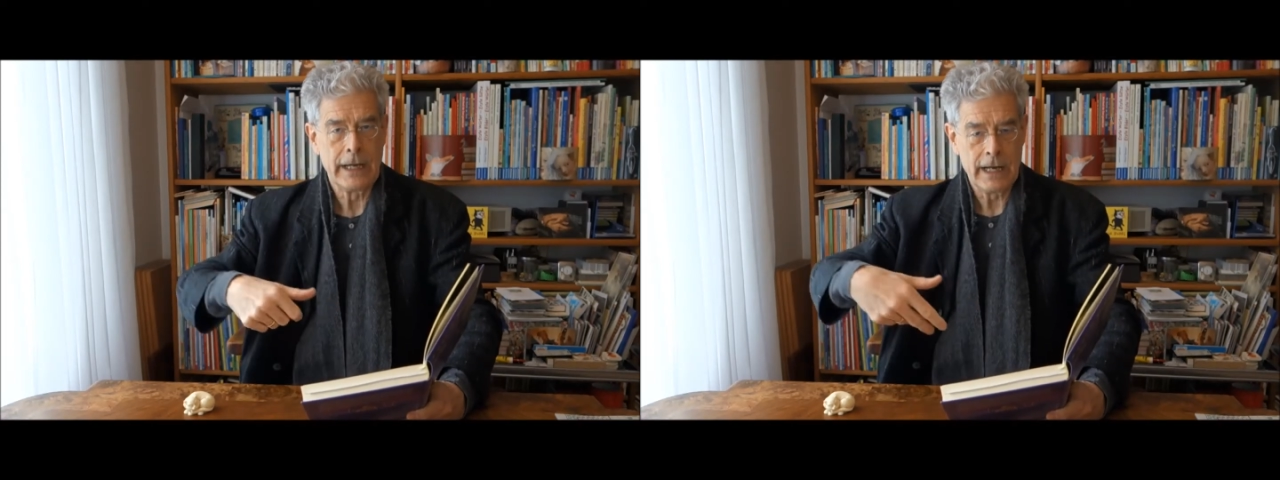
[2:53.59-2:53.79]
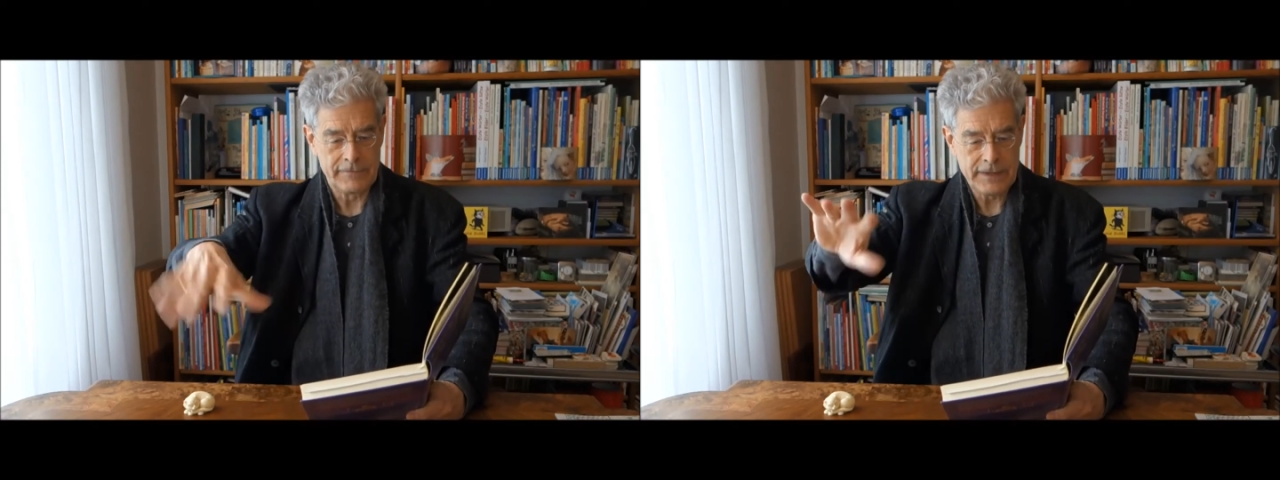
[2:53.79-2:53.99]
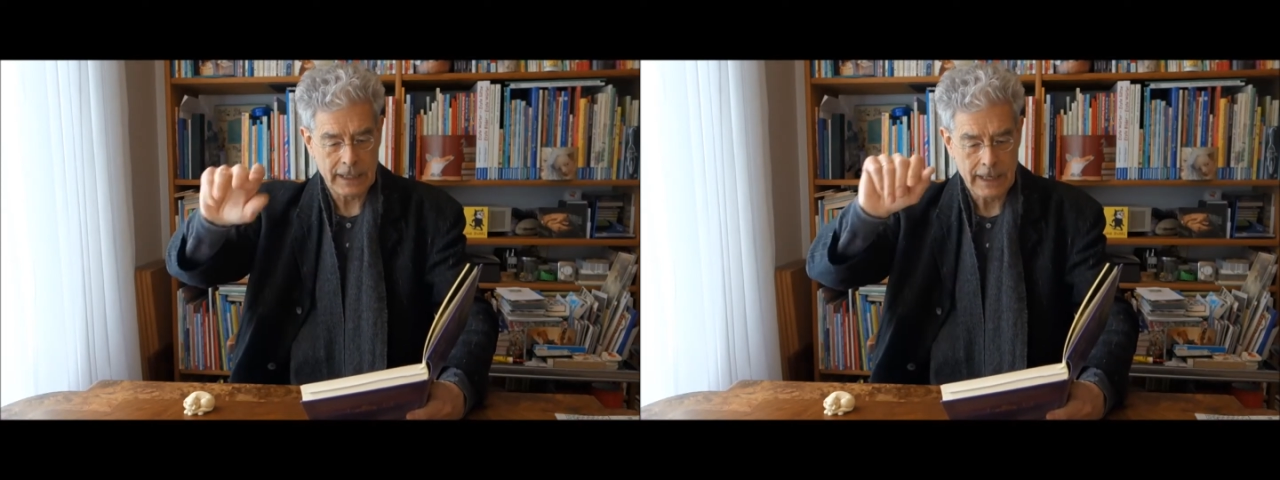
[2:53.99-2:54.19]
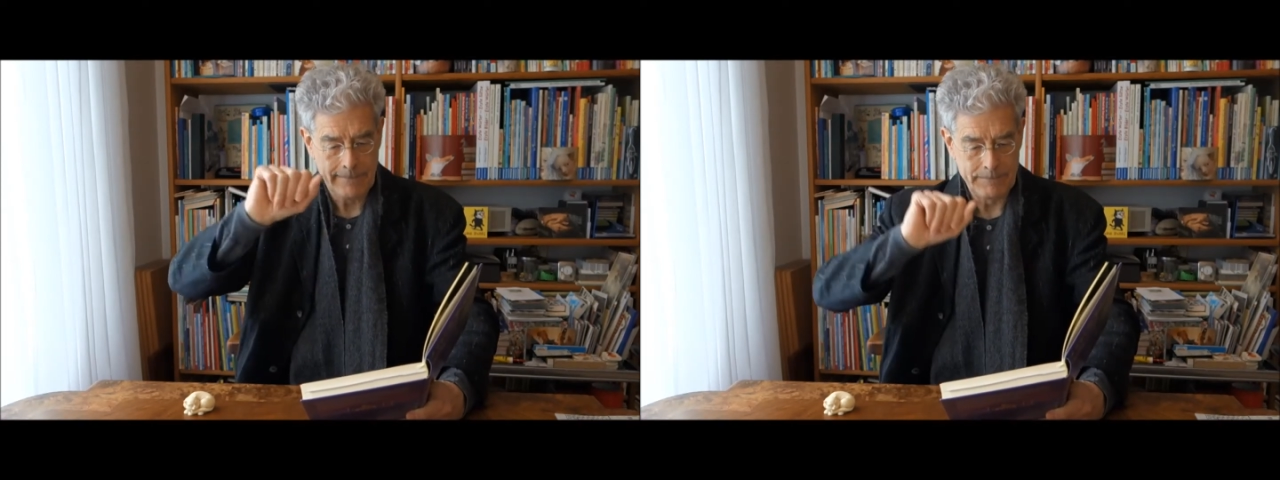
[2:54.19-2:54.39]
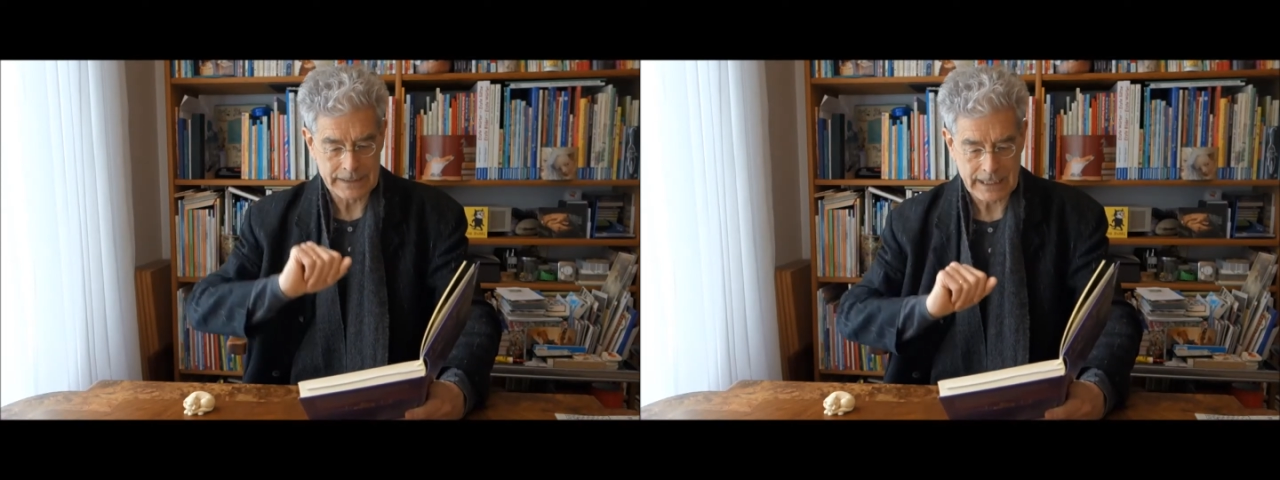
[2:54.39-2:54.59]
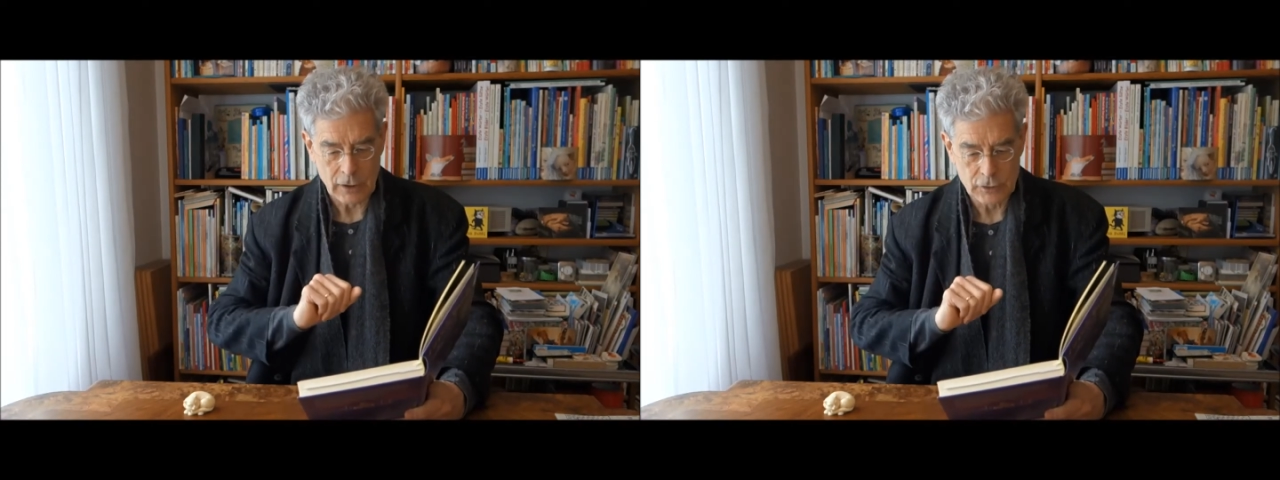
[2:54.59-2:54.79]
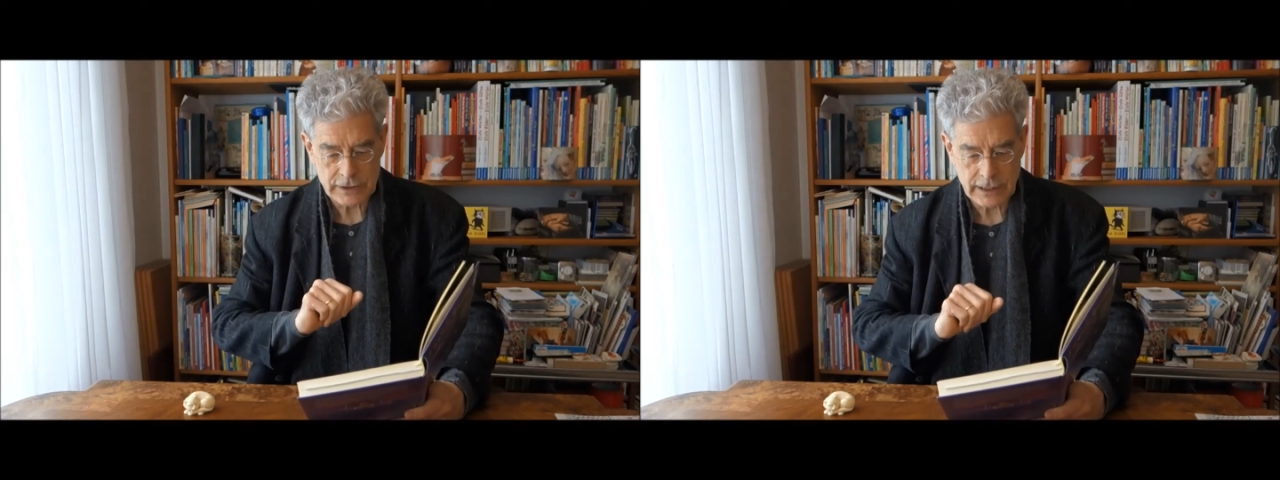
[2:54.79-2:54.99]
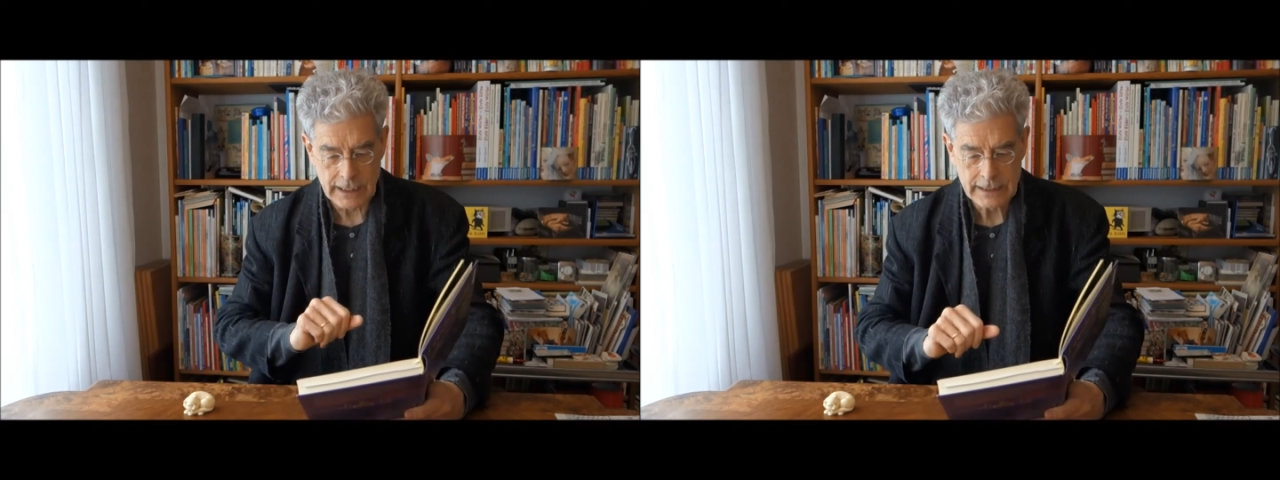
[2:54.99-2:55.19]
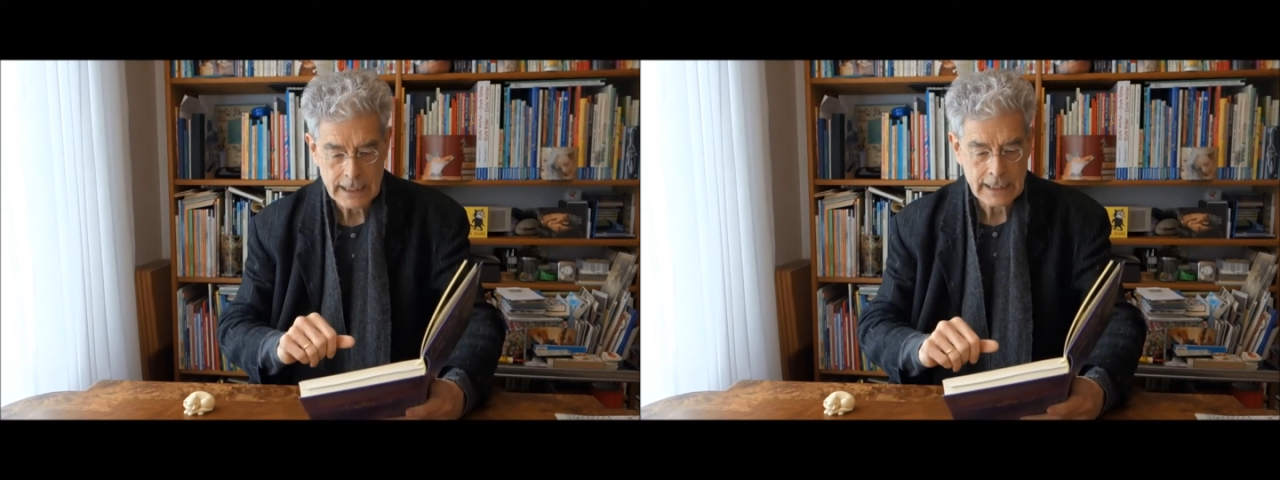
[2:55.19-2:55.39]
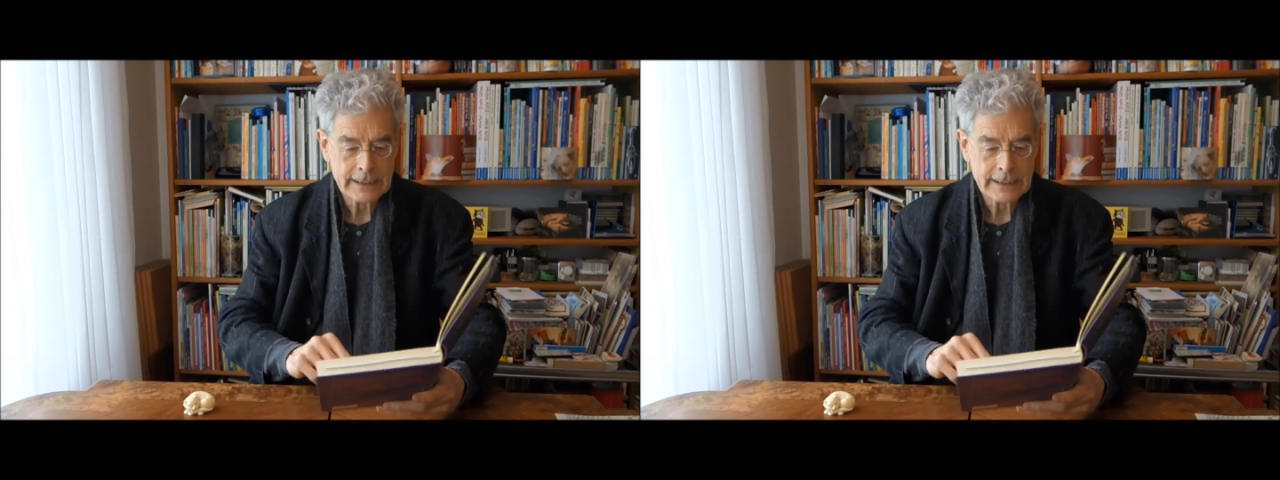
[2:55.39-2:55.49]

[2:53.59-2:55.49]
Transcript: Elvira, bitte austeilen,